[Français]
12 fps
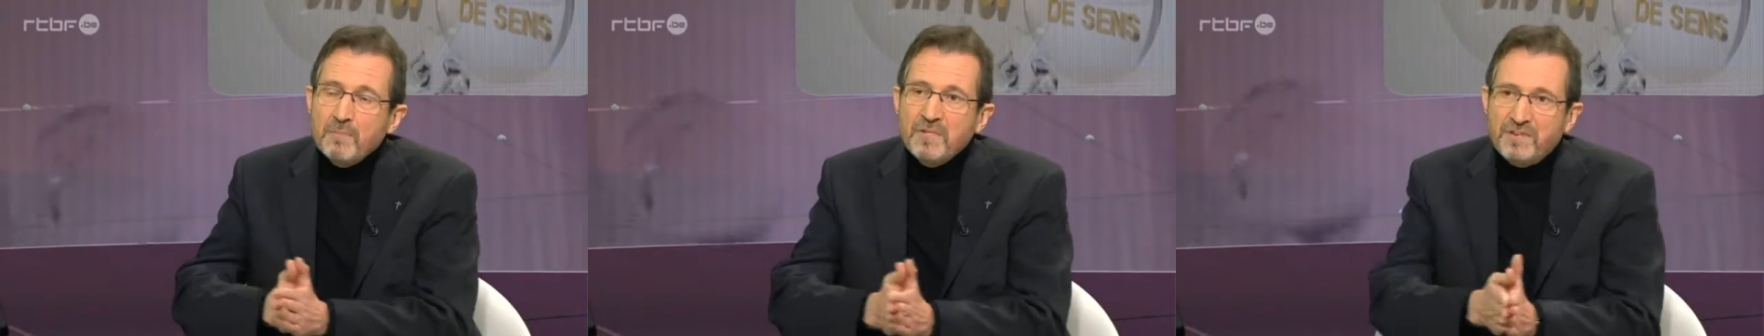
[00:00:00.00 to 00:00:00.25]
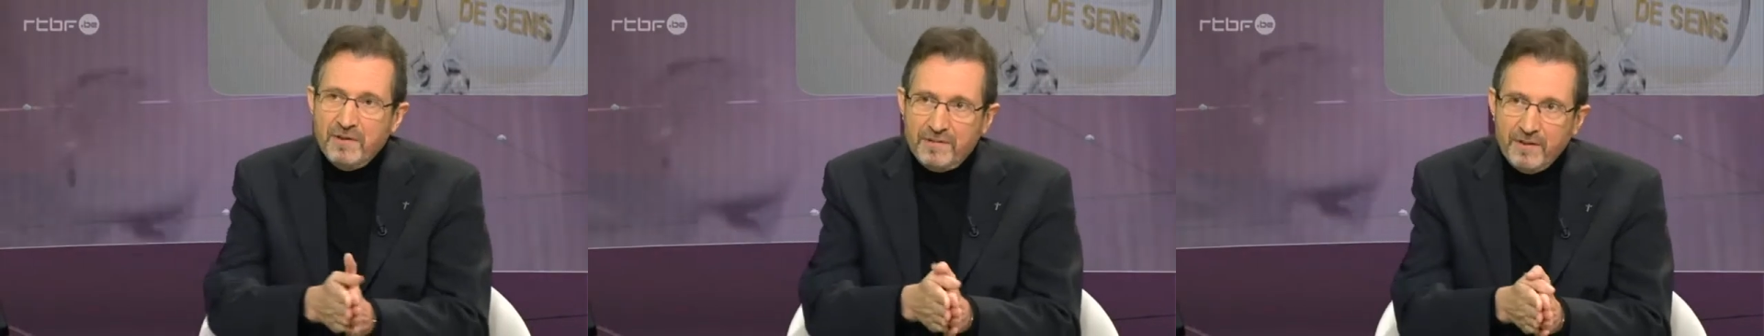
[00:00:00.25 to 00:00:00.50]

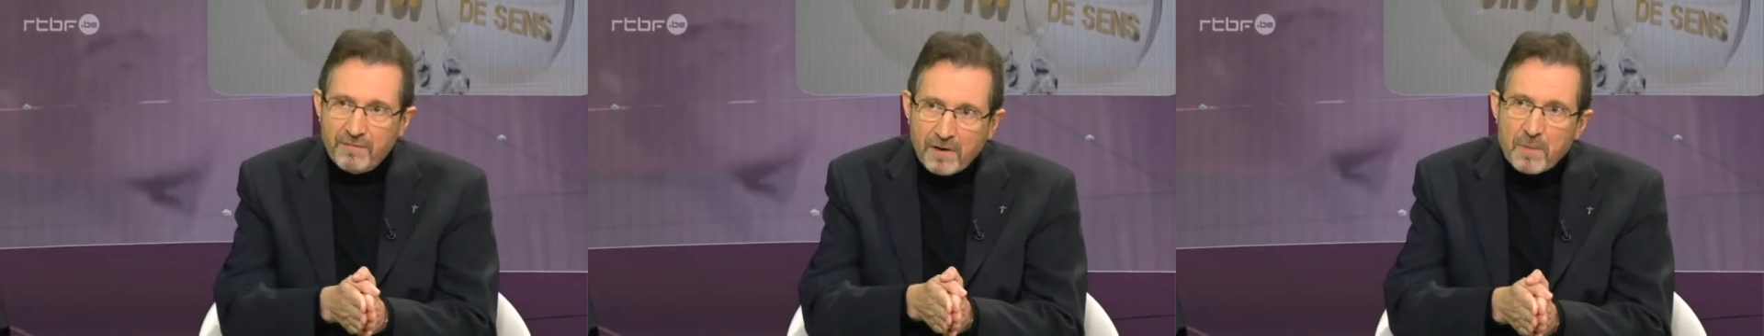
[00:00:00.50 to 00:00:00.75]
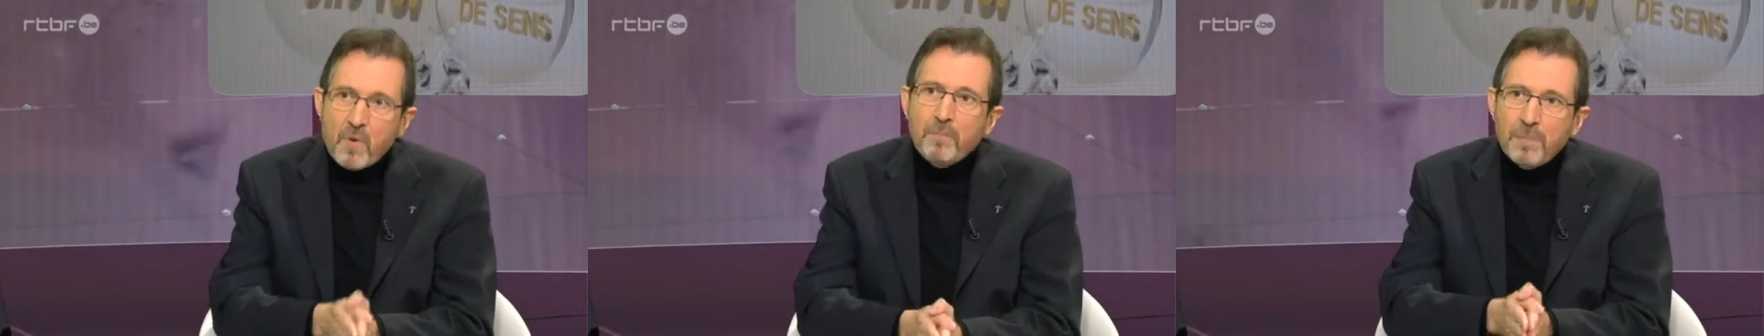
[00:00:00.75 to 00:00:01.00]
mais ce n'est
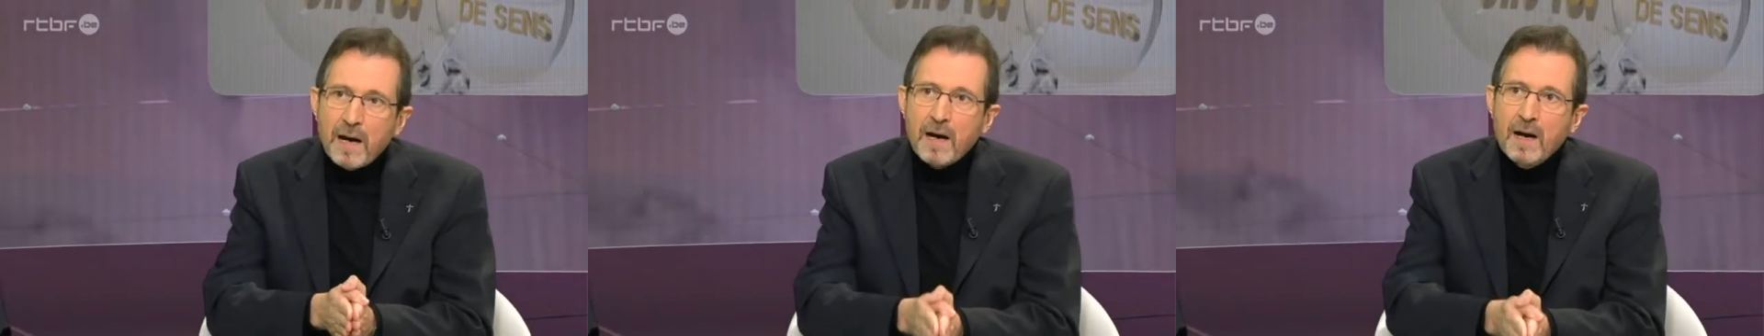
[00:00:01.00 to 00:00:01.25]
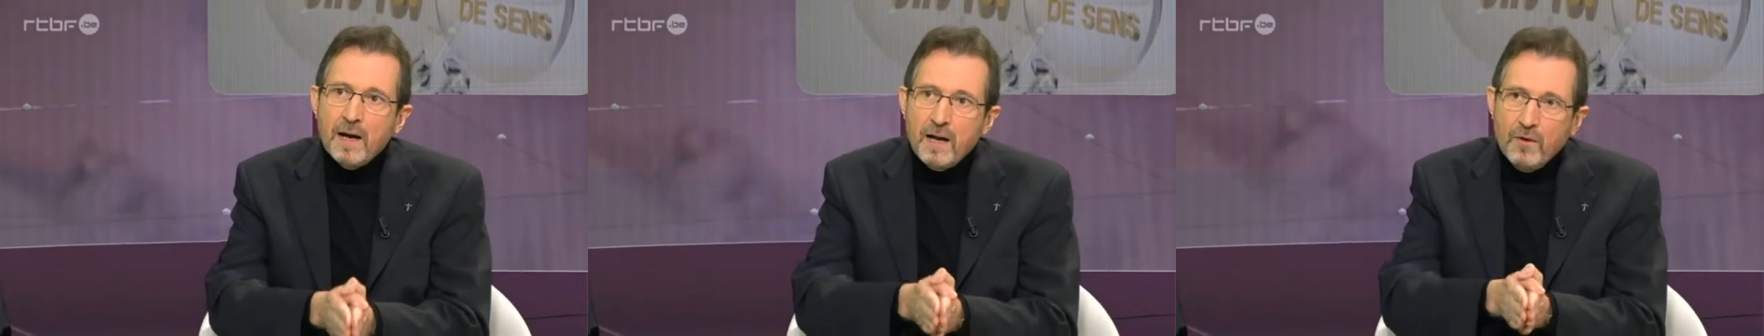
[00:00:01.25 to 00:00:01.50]
vraiment
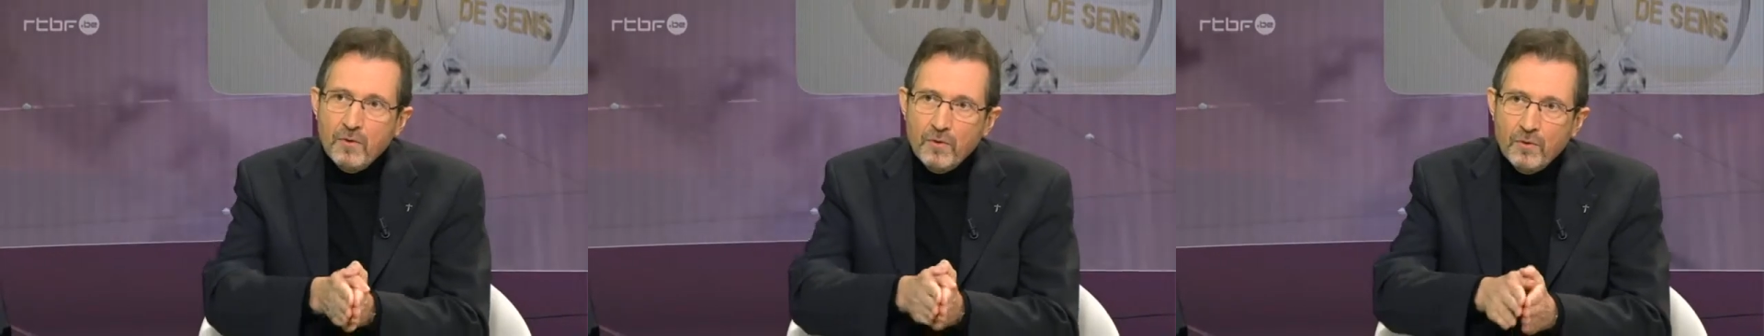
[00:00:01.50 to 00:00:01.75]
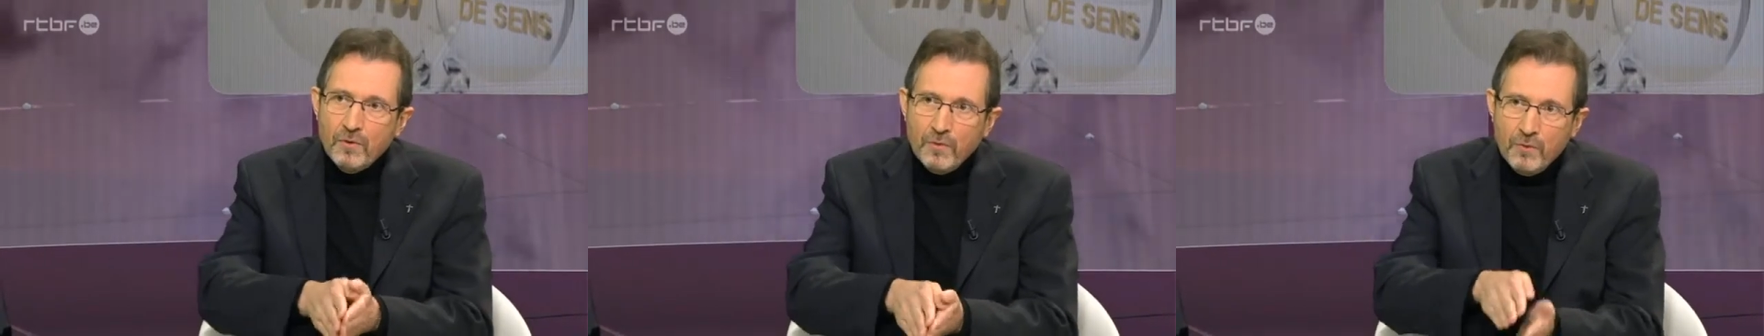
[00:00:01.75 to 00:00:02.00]
pas
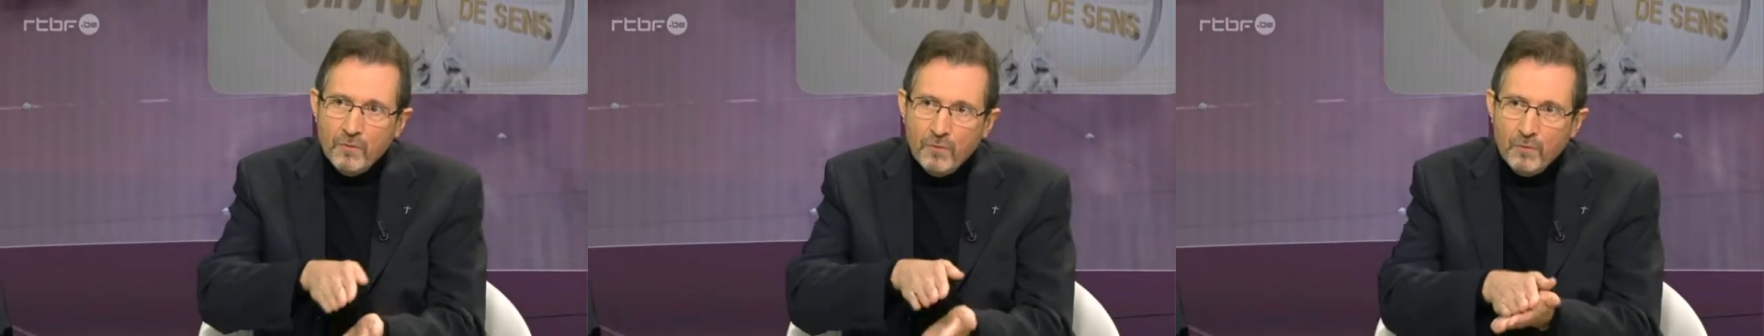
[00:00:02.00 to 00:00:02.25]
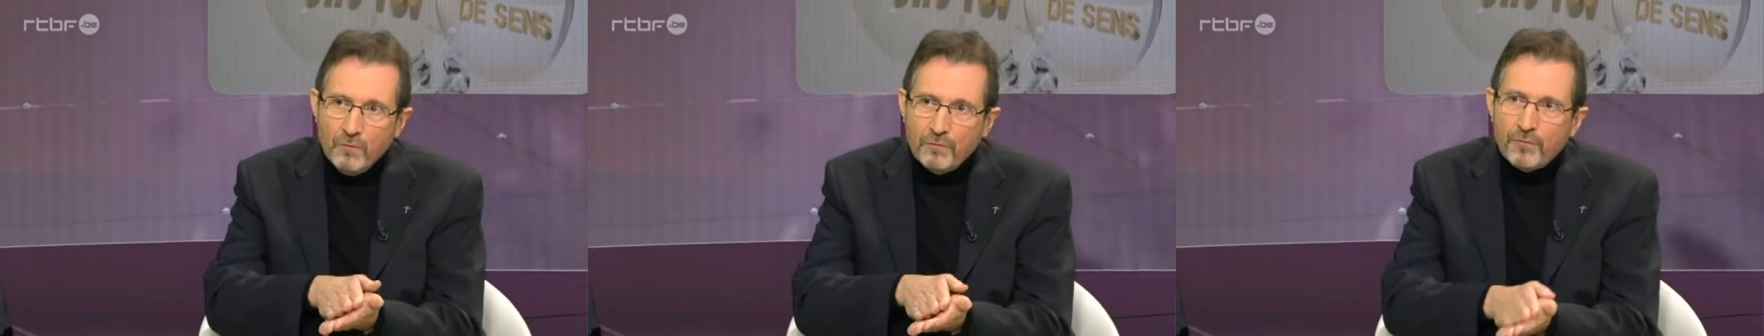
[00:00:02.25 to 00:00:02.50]
le,